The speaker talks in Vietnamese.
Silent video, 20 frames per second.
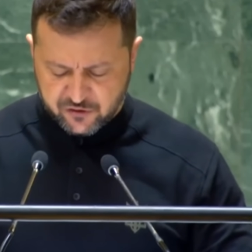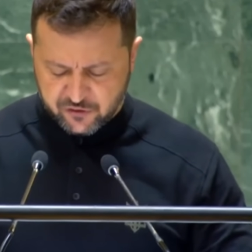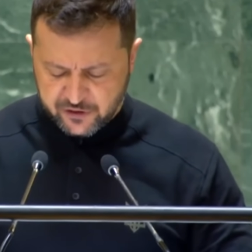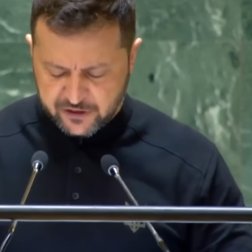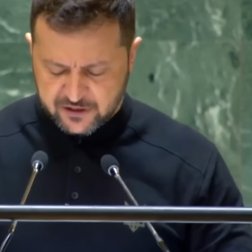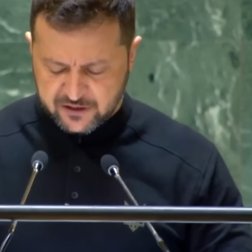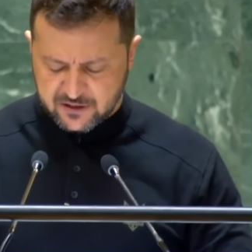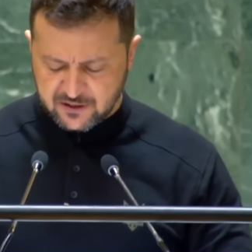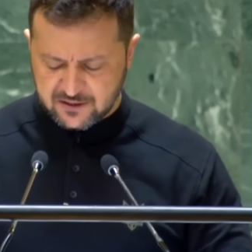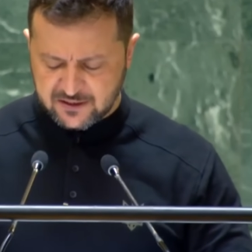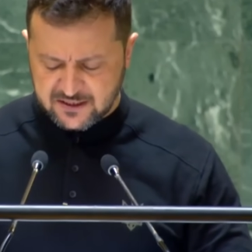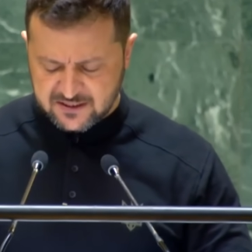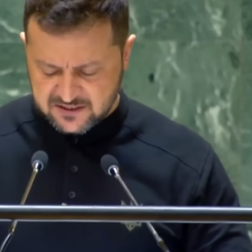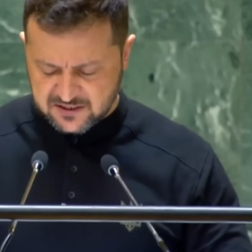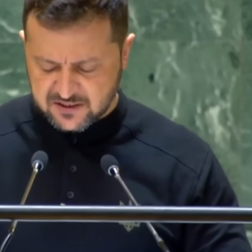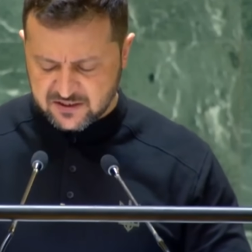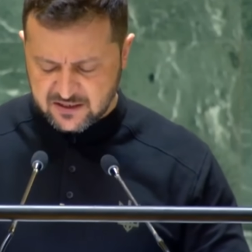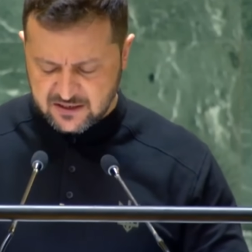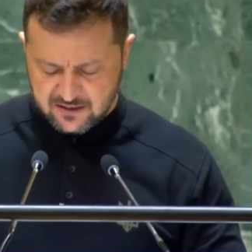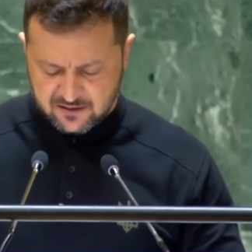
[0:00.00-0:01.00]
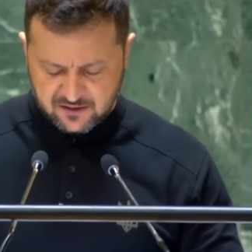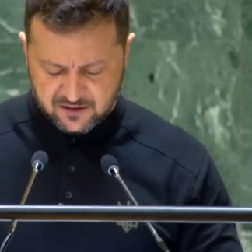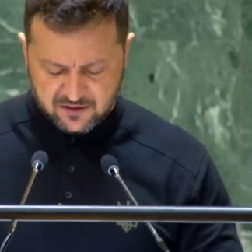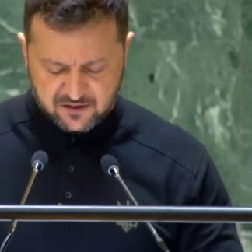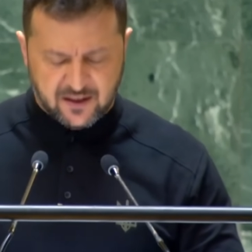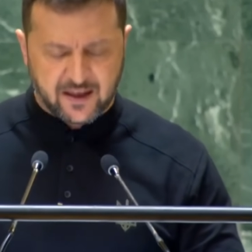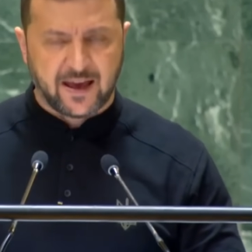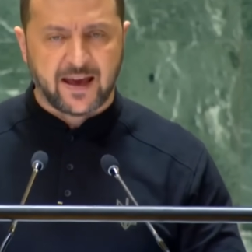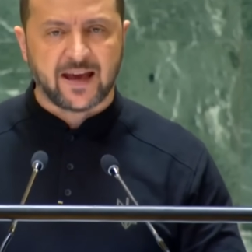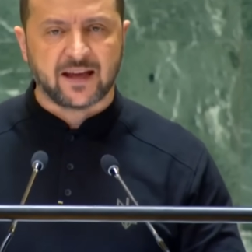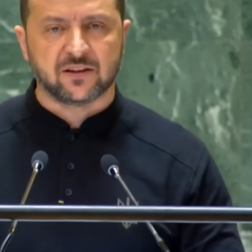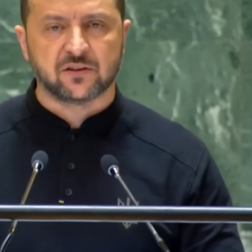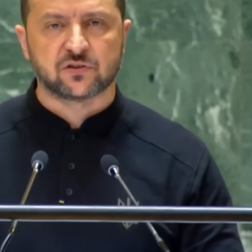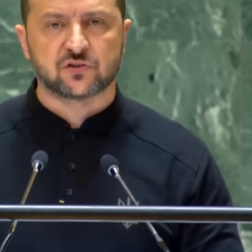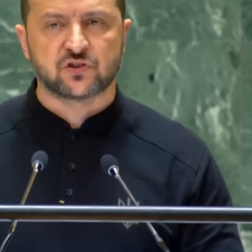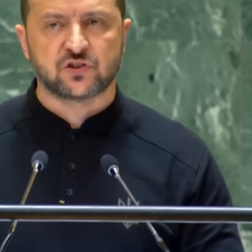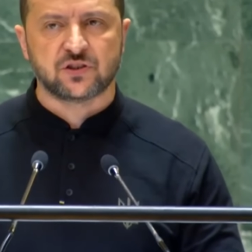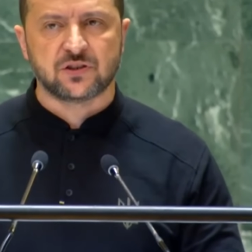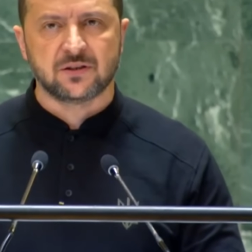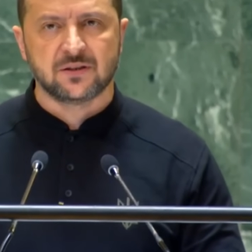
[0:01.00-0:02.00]
bất kỳ sự việc nghiêm trọng
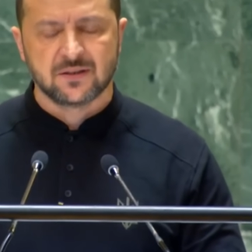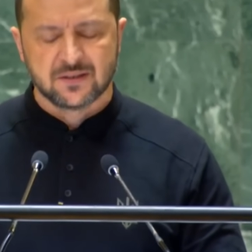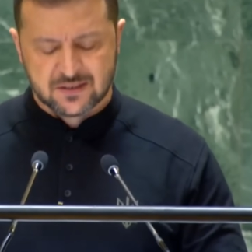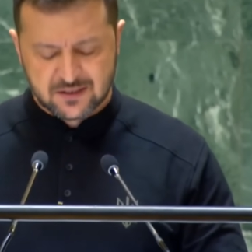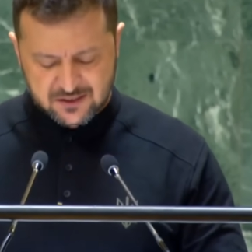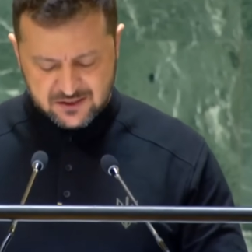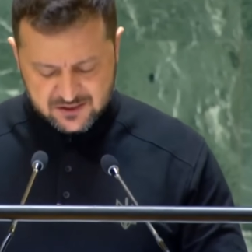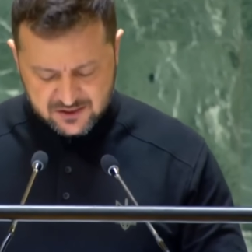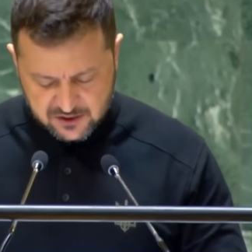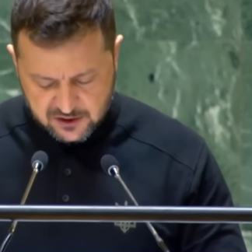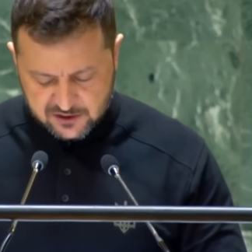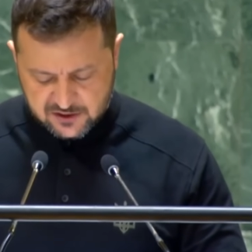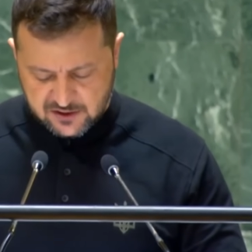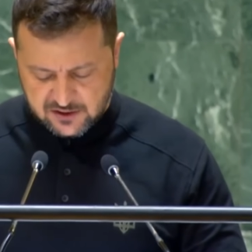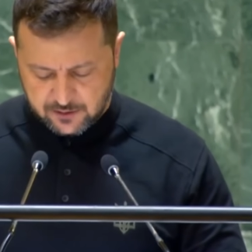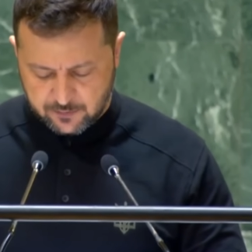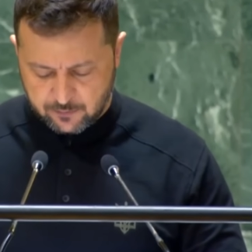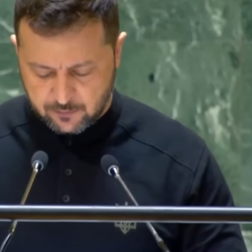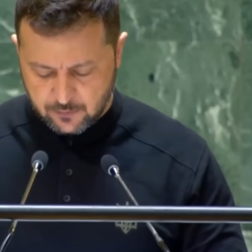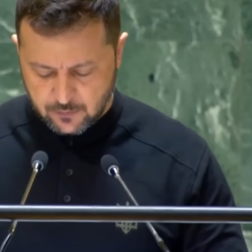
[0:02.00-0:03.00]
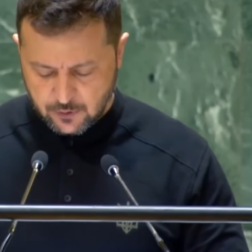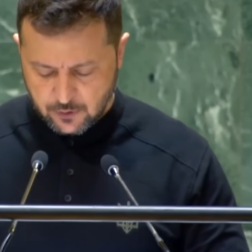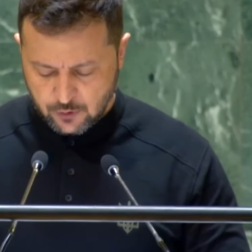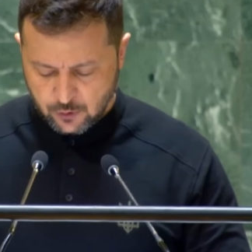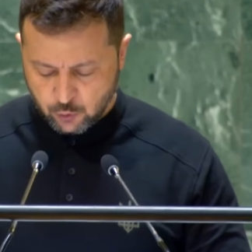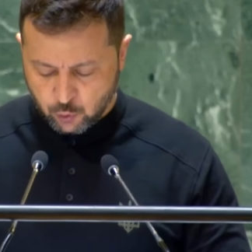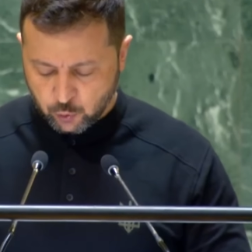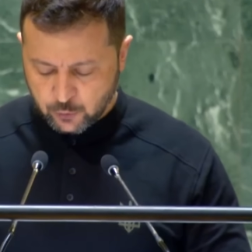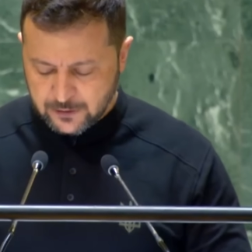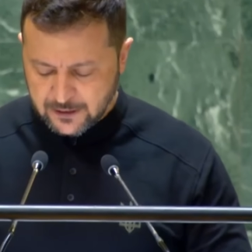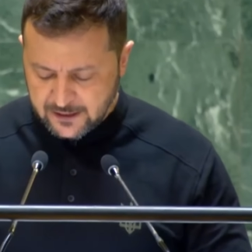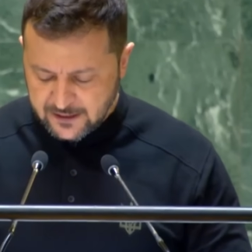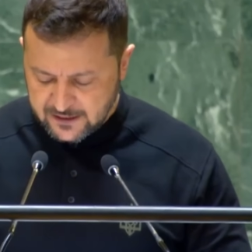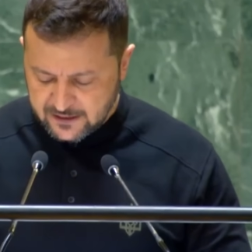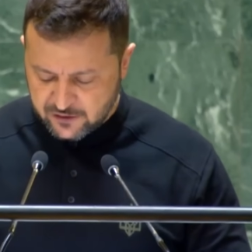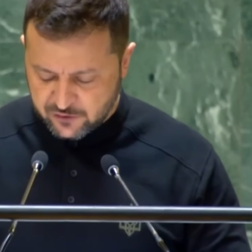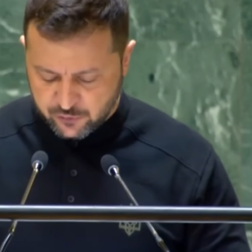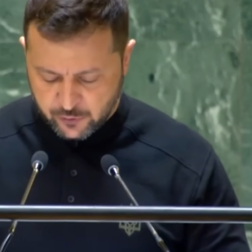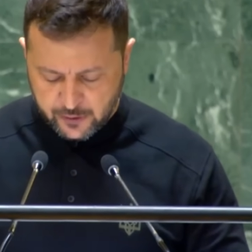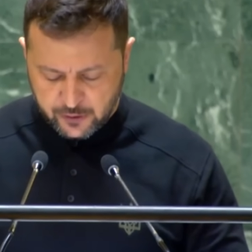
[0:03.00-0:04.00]
nào trong hệ thống năng lượng đều có
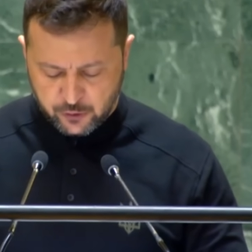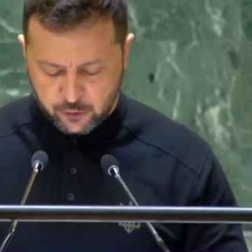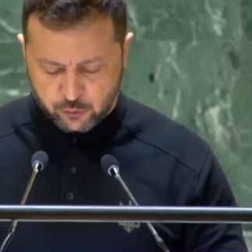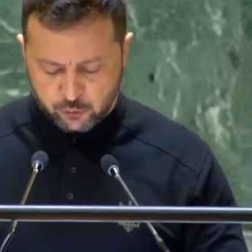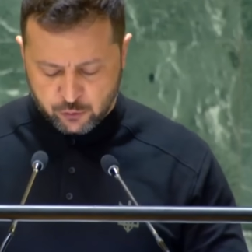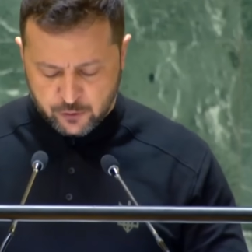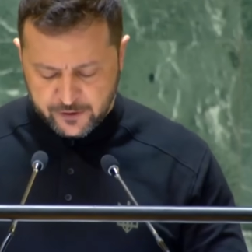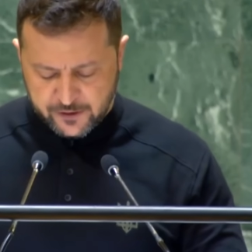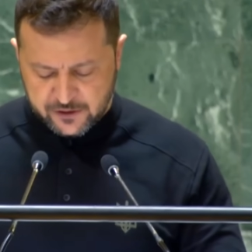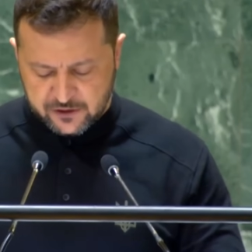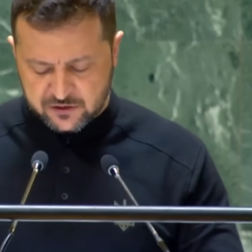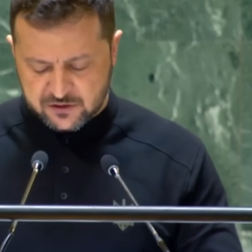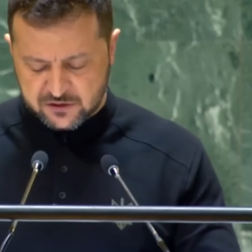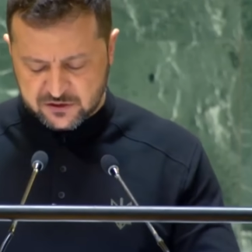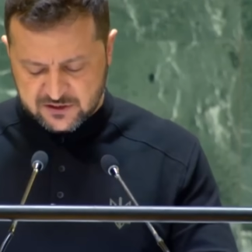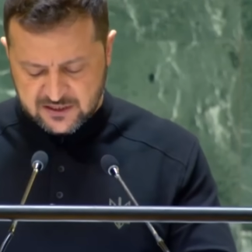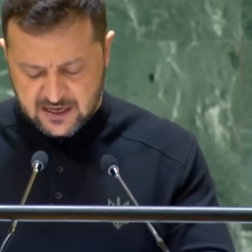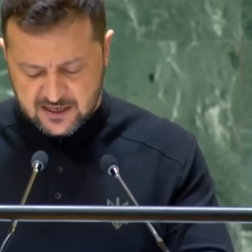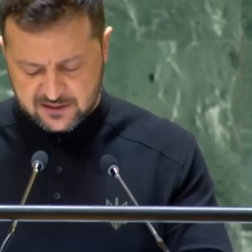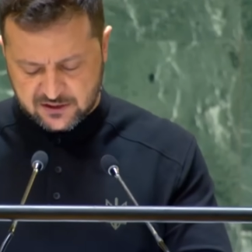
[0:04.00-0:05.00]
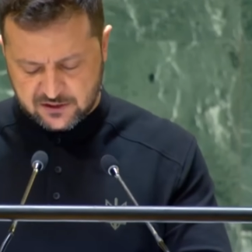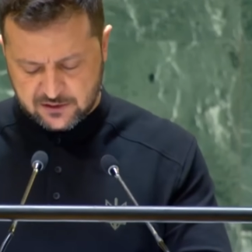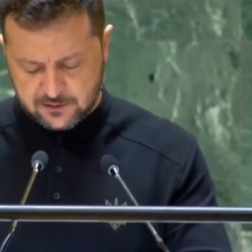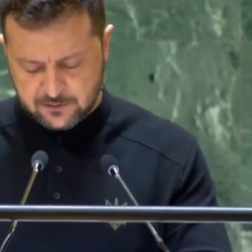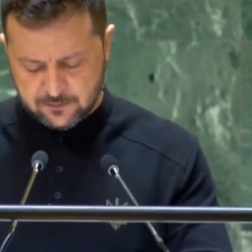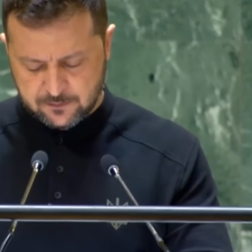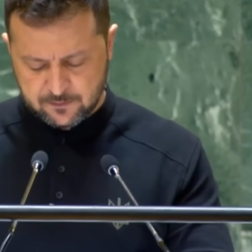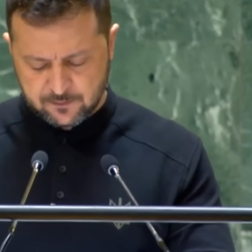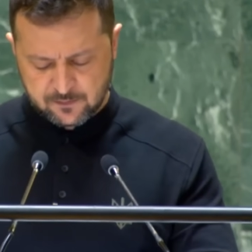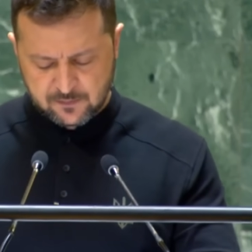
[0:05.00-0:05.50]
thể dẫn đến thảm họa hạt nhân.